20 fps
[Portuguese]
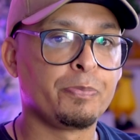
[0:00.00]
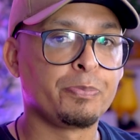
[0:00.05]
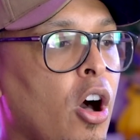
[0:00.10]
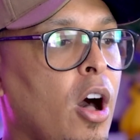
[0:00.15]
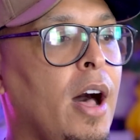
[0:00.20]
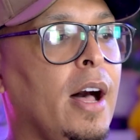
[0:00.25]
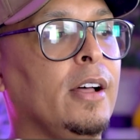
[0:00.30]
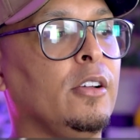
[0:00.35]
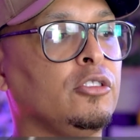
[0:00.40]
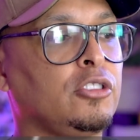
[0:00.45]

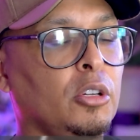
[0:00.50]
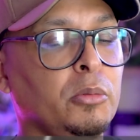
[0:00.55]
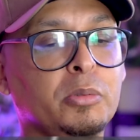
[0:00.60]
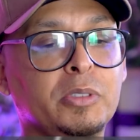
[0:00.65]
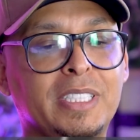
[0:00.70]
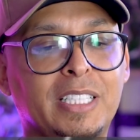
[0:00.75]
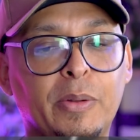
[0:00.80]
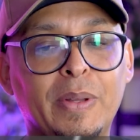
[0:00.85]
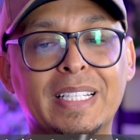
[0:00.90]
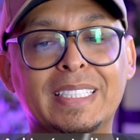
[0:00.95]
Ó, só
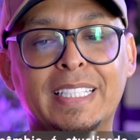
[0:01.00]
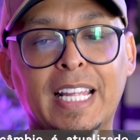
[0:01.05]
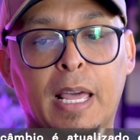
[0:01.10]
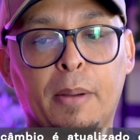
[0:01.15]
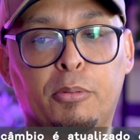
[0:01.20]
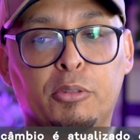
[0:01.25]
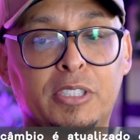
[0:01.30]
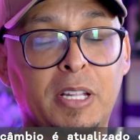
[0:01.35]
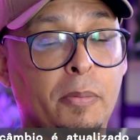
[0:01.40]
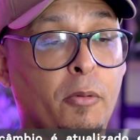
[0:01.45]
um
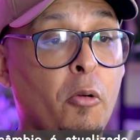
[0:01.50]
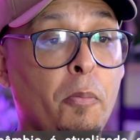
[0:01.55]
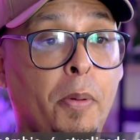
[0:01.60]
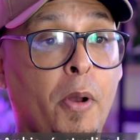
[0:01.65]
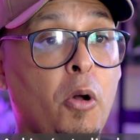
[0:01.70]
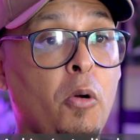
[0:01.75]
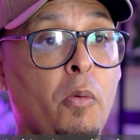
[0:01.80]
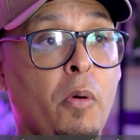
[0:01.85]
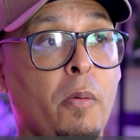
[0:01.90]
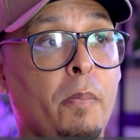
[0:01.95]
exemplo, você
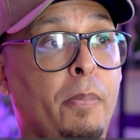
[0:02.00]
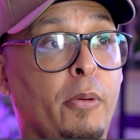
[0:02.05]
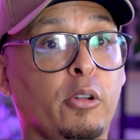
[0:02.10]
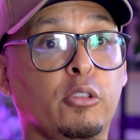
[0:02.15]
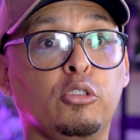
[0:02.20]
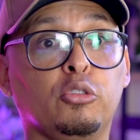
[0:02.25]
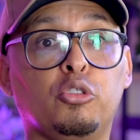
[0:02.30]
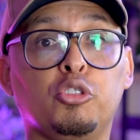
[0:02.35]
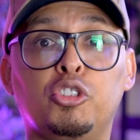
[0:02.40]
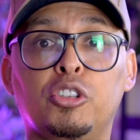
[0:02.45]
comprar um
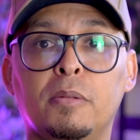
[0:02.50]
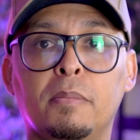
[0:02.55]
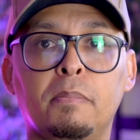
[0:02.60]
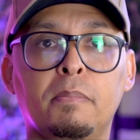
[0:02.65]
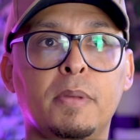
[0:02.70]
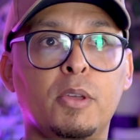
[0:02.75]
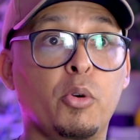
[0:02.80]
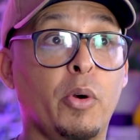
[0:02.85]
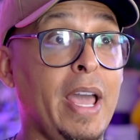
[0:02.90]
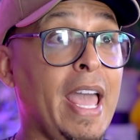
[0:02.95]
produto de
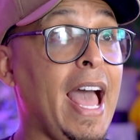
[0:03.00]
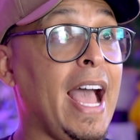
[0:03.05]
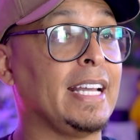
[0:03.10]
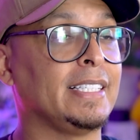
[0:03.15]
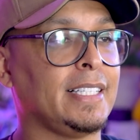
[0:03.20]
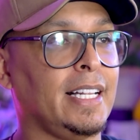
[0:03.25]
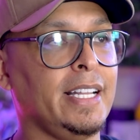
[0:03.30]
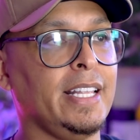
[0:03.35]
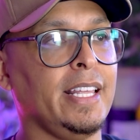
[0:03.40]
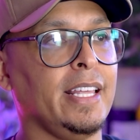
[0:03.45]
mil
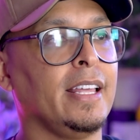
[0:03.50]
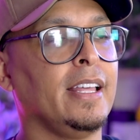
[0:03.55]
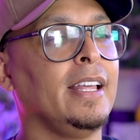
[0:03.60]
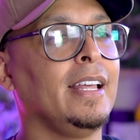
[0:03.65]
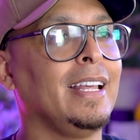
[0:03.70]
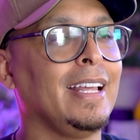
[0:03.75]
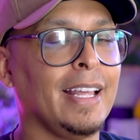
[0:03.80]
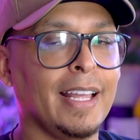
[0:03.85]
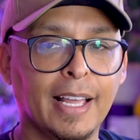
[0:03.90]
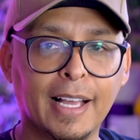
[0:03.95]
reais ali,
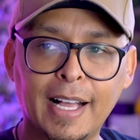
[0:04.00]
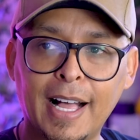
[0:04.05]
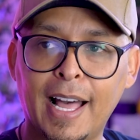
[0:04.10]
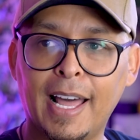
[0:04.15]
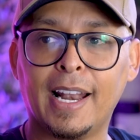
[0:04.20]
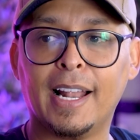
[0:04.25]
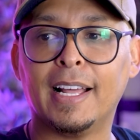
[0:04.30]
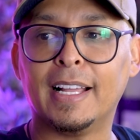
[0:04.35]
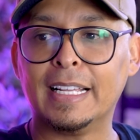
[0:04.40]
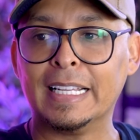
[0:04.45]

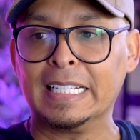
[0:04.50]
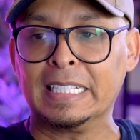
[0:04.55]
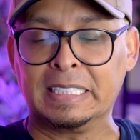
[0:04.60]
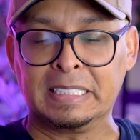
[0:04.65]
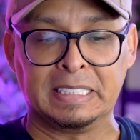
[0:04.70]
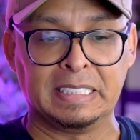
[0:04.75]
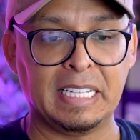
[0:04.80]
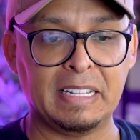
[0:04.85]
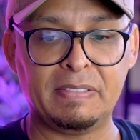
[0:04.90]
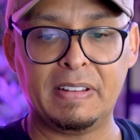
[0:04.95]
cara,
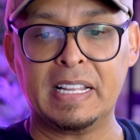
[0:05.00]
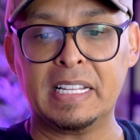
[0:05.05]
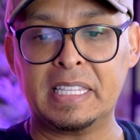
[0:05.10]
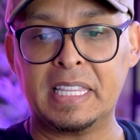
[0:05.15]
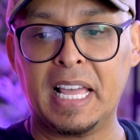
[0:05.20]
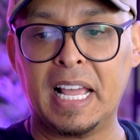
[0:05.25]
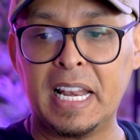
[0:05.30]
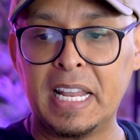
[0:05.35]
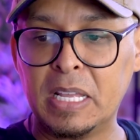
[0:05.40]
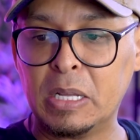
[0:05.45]
você vai
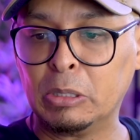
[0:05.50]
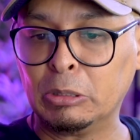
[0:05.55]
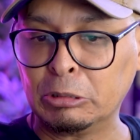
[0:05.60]
ter ali